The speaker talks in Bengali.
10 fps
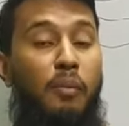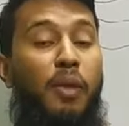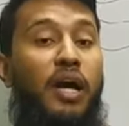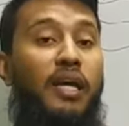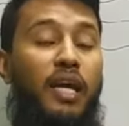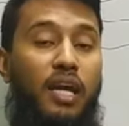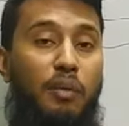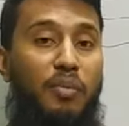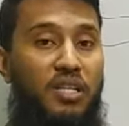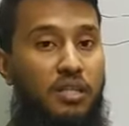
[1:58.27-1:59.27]
বা এখানে
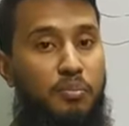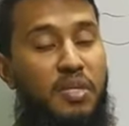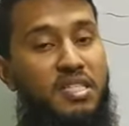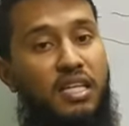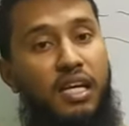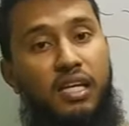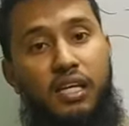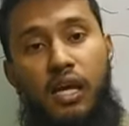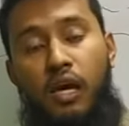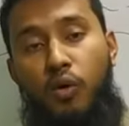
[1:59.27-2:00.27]
বেশি বেসিক্যালি
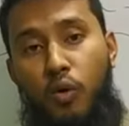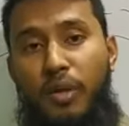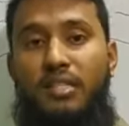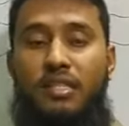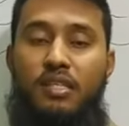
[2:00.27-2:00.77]
কমার্সের